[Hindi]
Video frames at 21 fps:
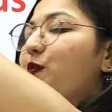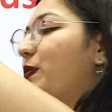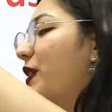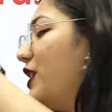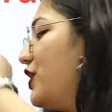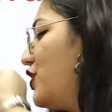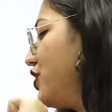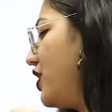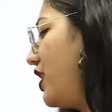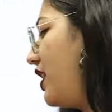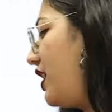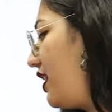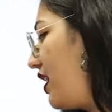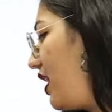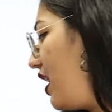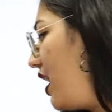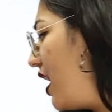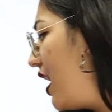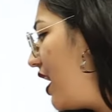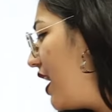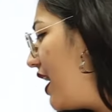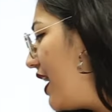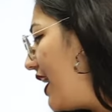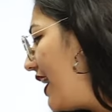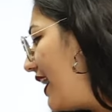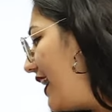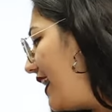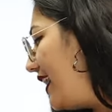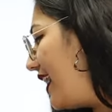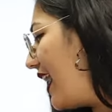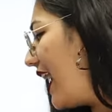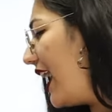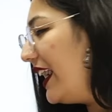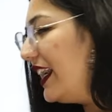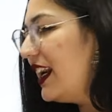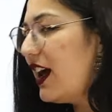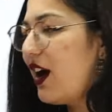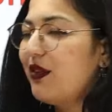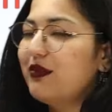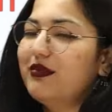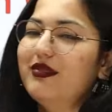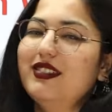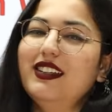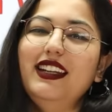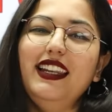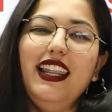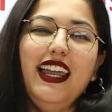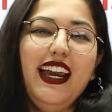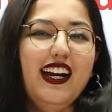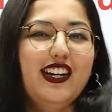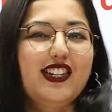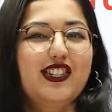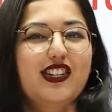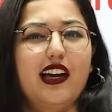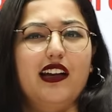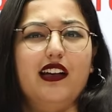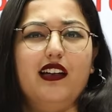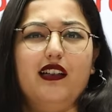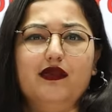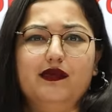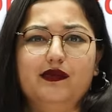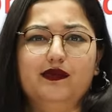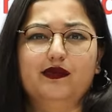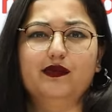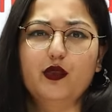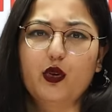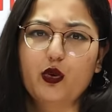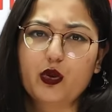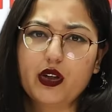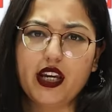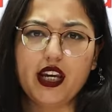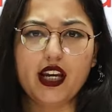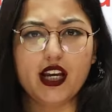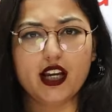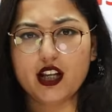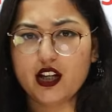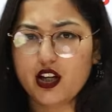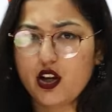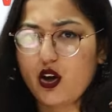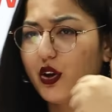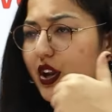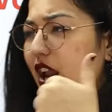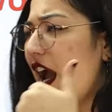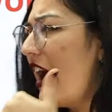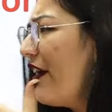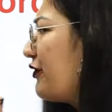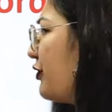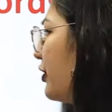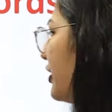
ऊपर चढ़ना लाई डाउन लेट जाना ओके नाउ यू हैव